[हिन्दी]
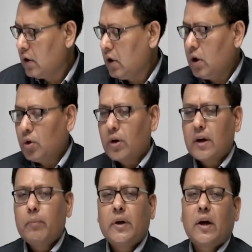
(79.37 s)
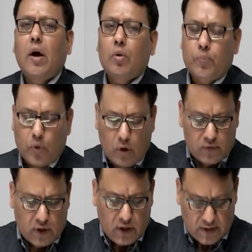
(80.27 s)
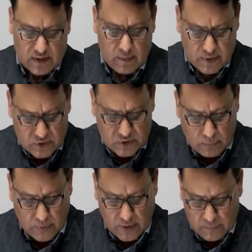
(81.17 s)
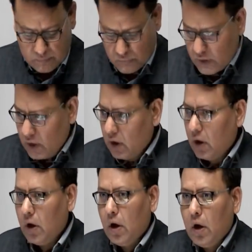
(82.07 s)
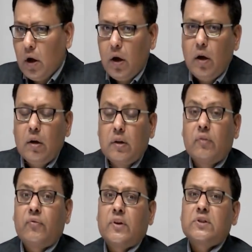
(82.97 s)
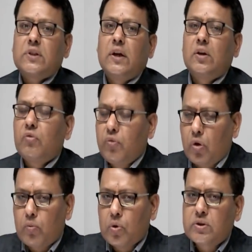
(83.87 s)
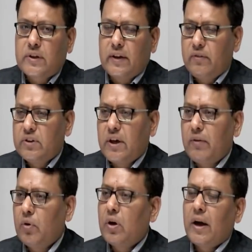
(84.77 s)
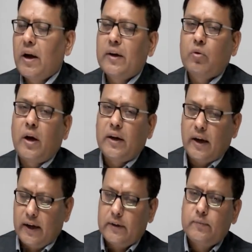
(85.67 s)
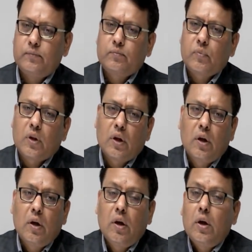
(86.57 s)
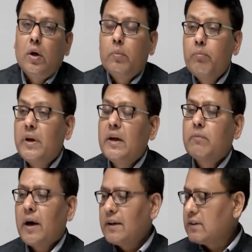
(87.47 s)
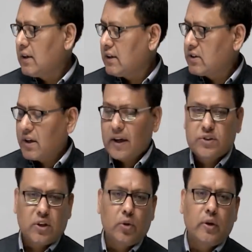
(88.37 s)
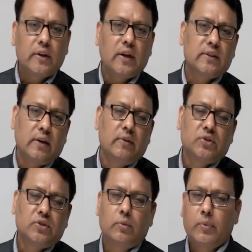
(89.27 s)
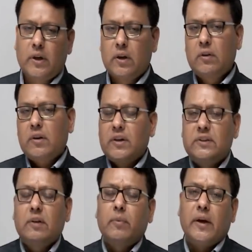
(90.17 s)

यू गेट अ बेटर आउटपुट ऑफ द एग्जामिनेशन पीरियड The first and the foremost thing which I would like to highlight, minimize the distraction during the examination period. Reason being,